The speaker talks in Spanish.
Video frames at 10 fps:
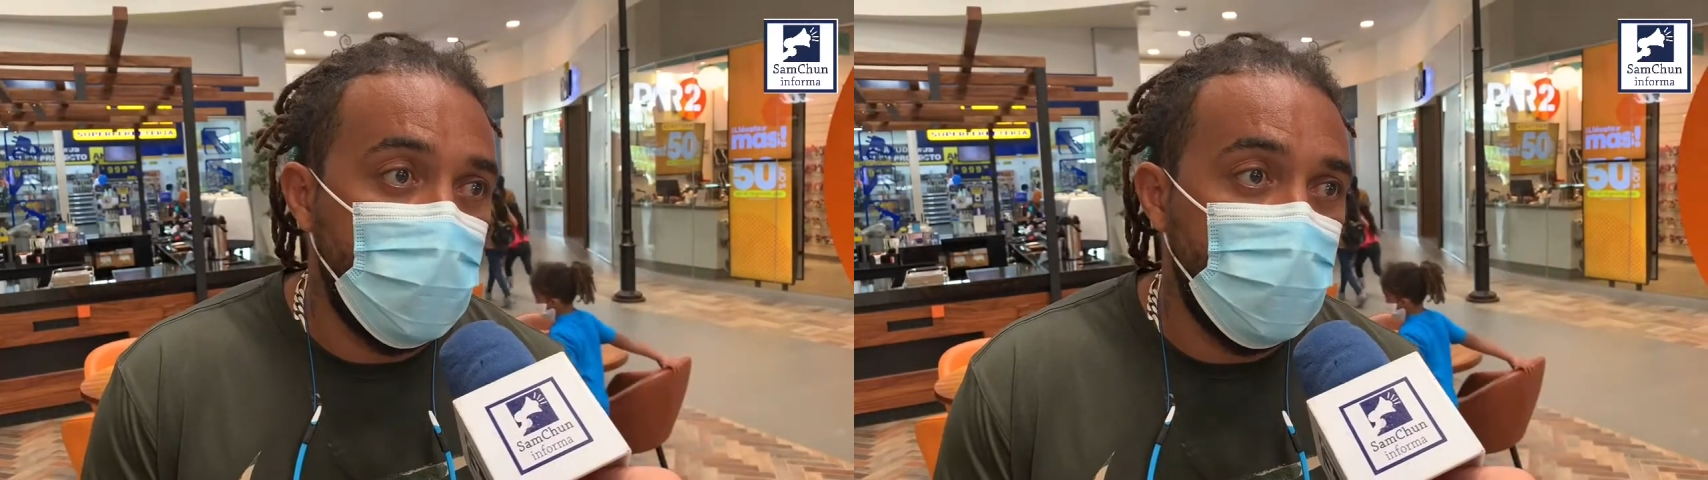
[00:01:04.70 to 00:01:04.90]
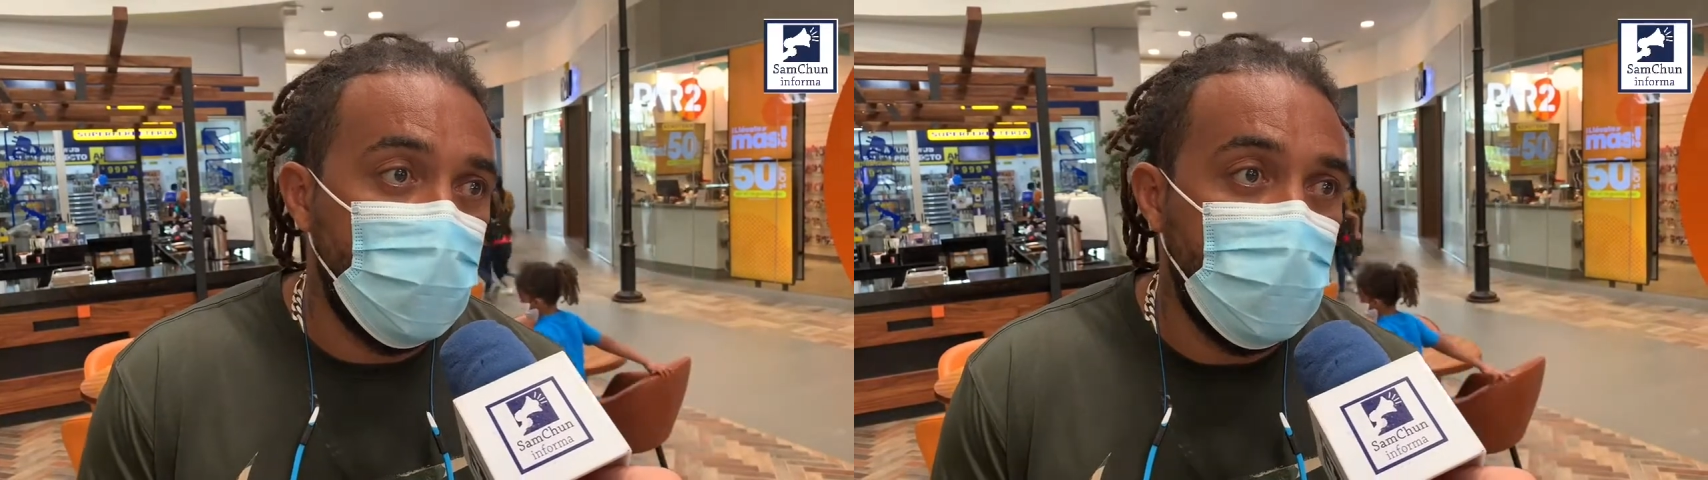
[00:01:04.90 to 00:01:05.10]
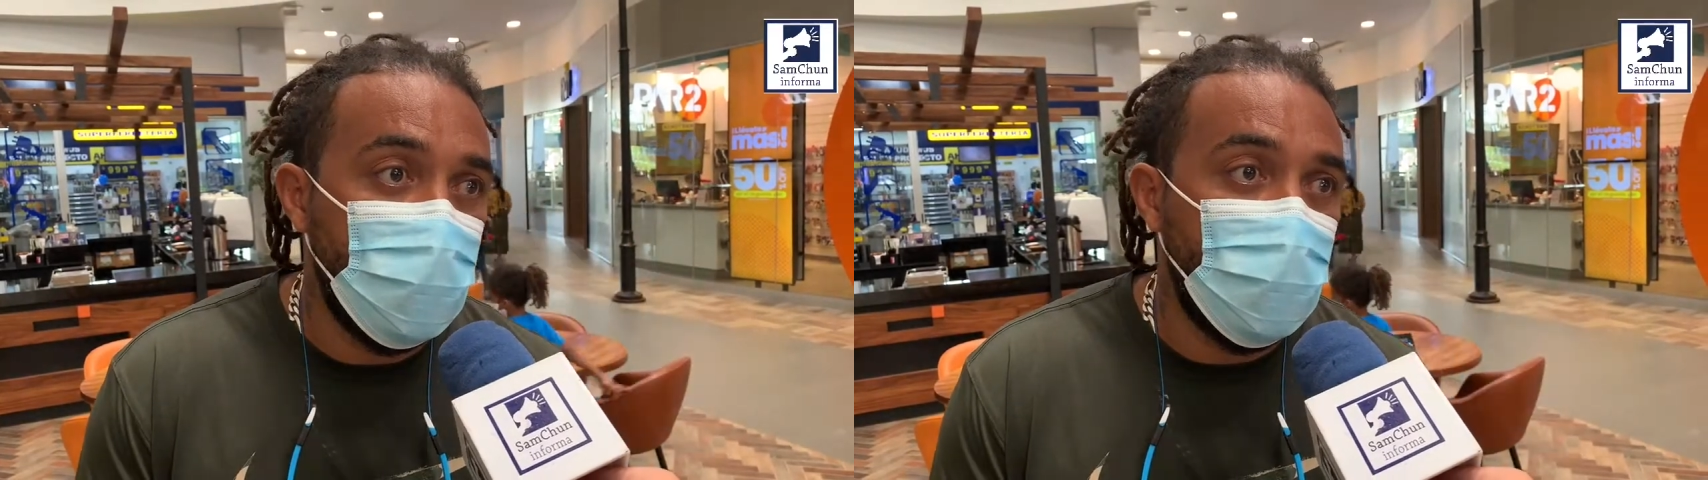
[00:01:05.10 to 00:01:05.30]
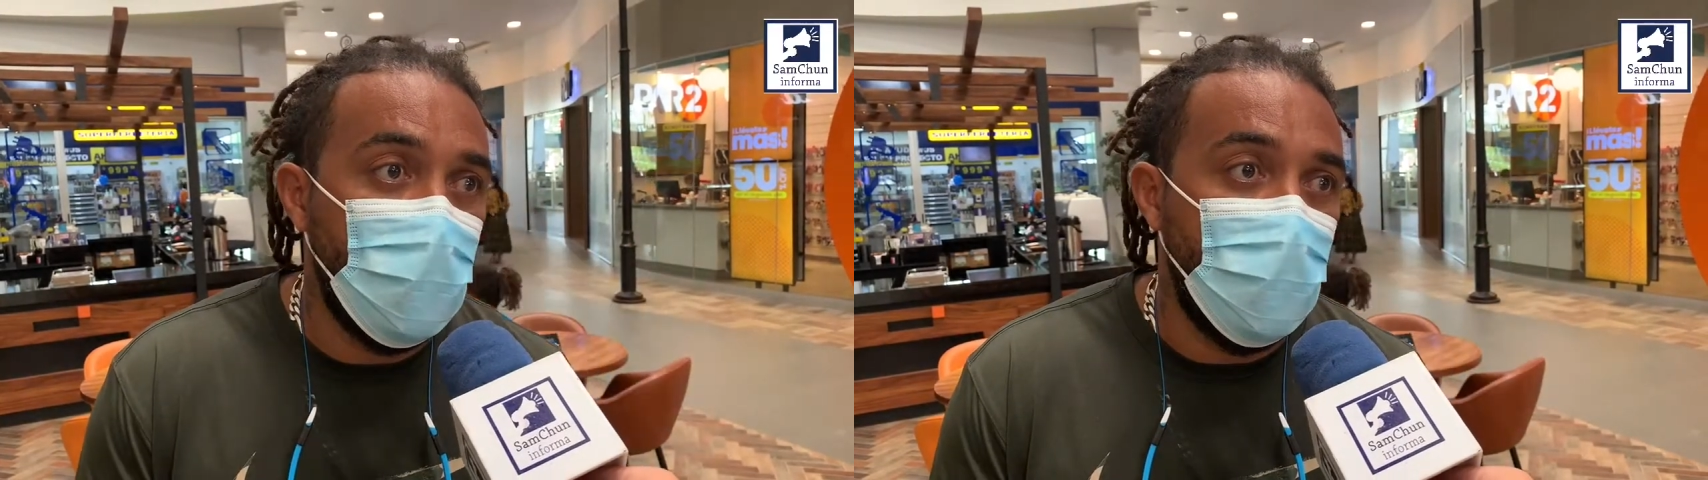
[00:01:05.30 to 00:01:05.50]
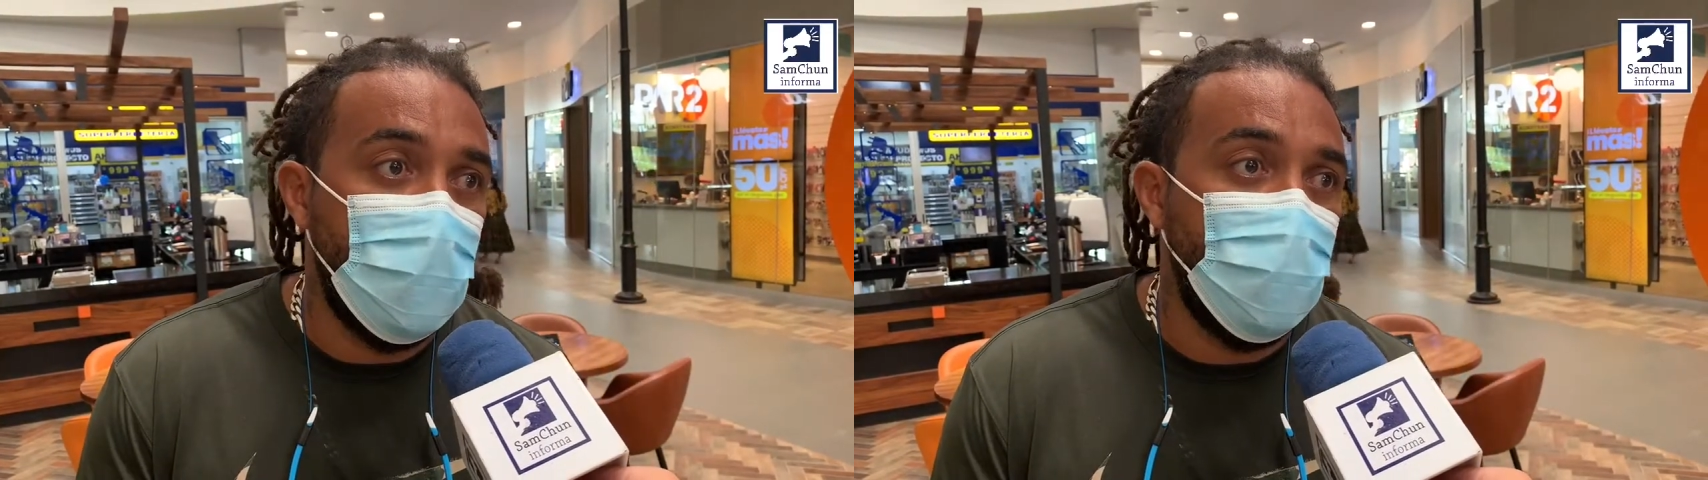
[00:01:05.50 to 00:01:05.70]
oh, hemos jugado
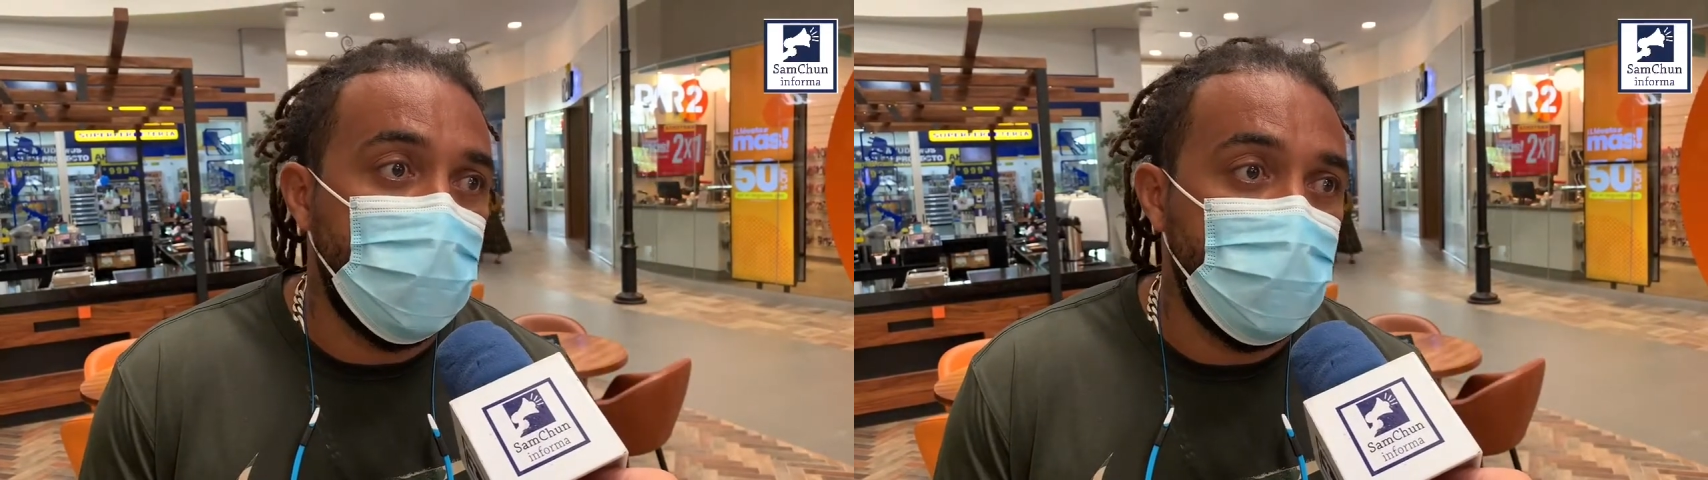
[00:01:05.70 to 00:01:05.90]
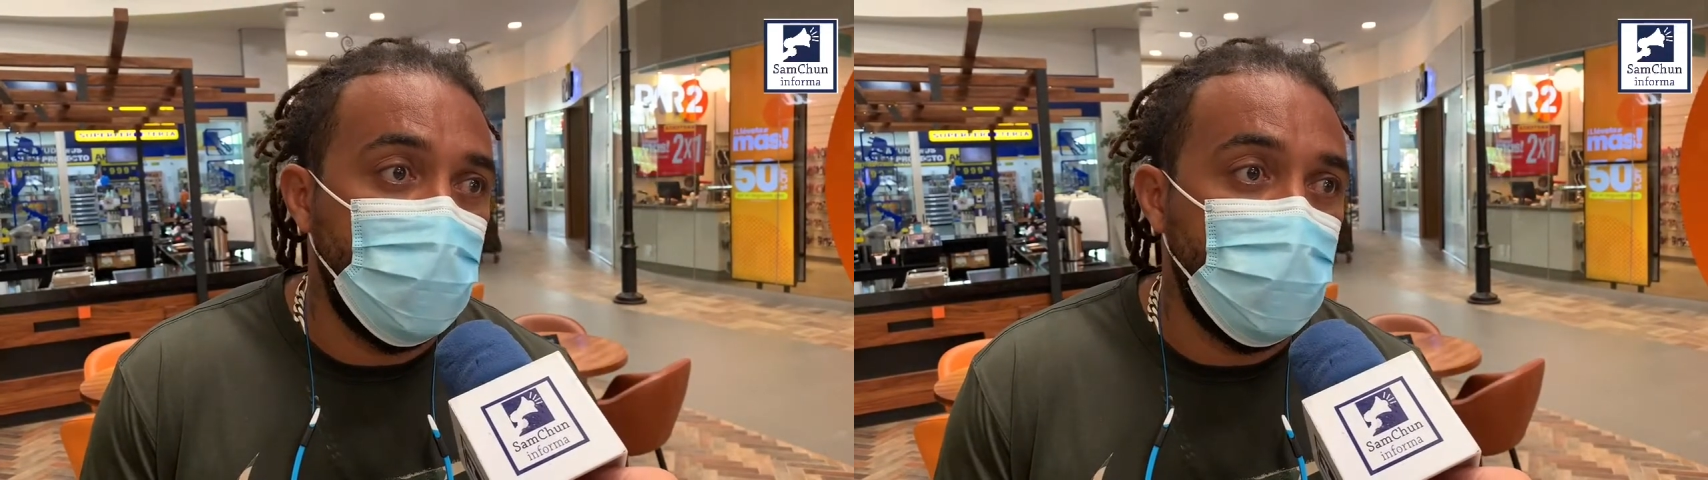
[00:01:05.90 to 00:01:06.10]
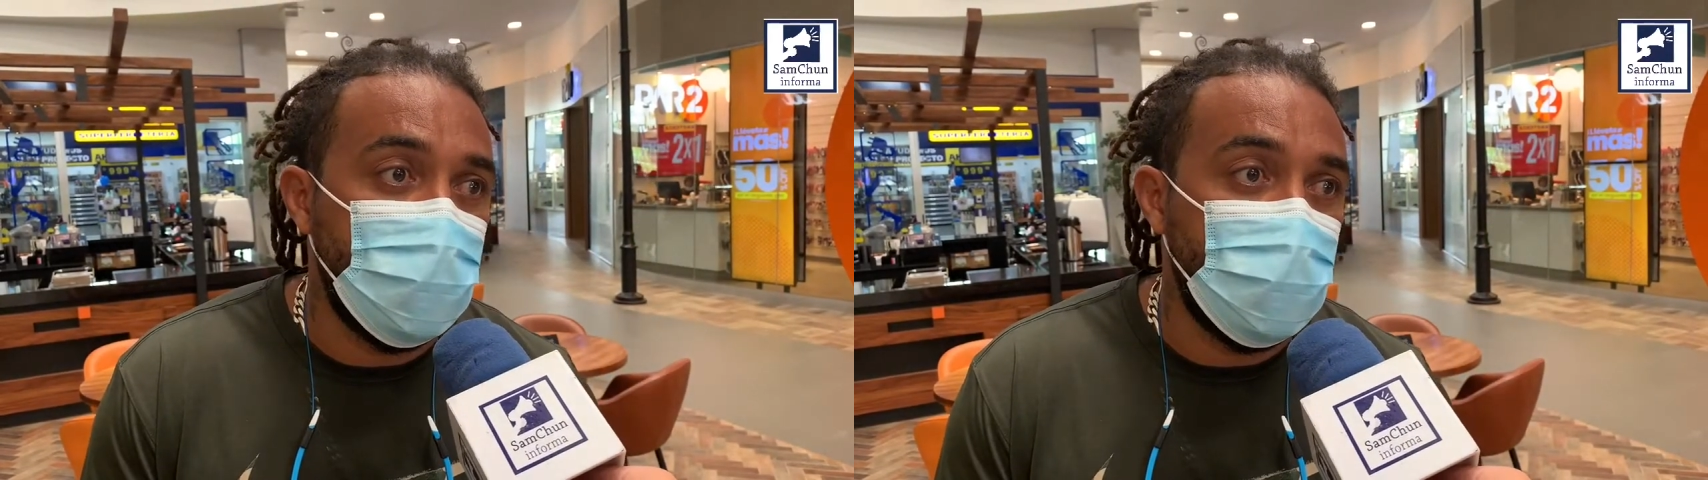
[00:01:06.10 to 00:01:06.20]
varios partidos contra